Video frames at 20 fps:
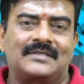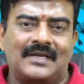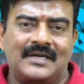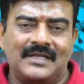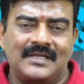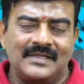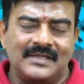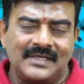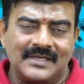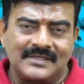
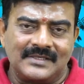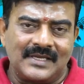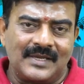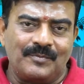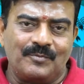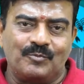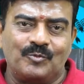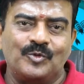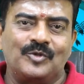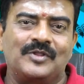சனி திசை
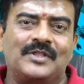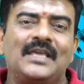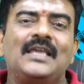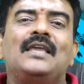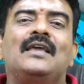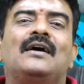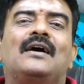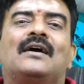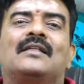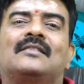புத்தி
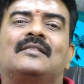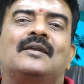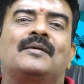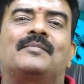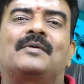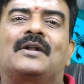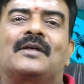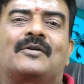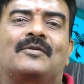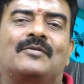
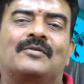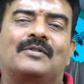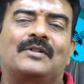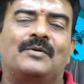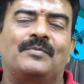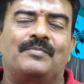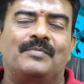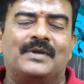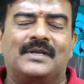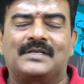அந்தரம் நடக்கிறவங்க
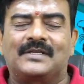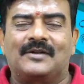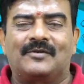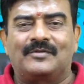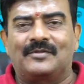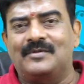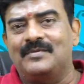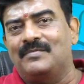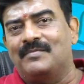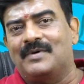தான்
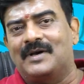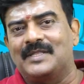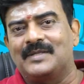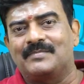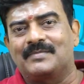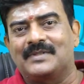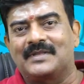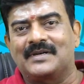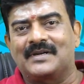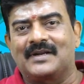மேஜராக வந்து
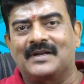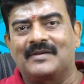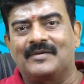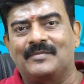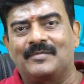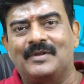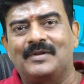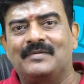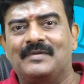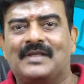பாதிப்பதற்கான
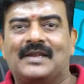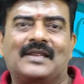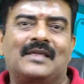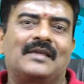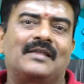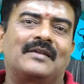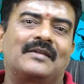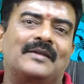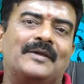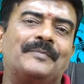வாய்ப்புலாம்
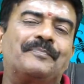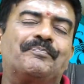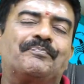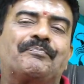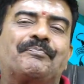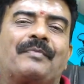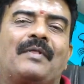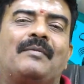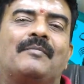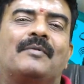நிறைய இருக்குது
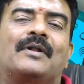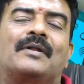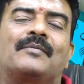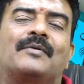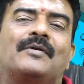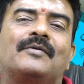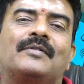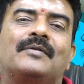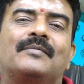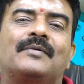
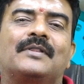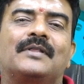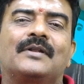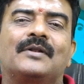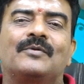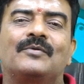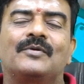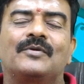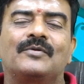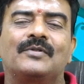மற்றபடி வந்து
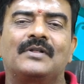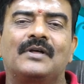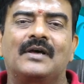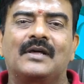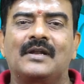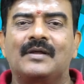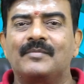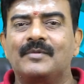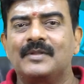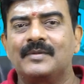பார்த்திங்கன்னா உங்களுக்கு வந்து
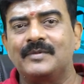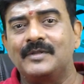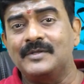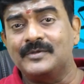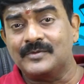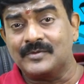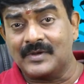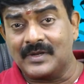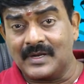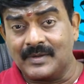ஆறாம் அதிபதி
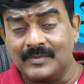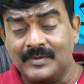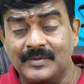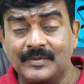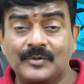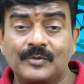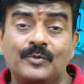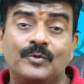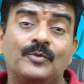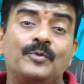ஸோ ஆறாம்
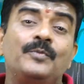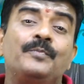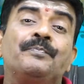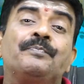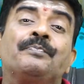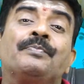அதிபதி குரு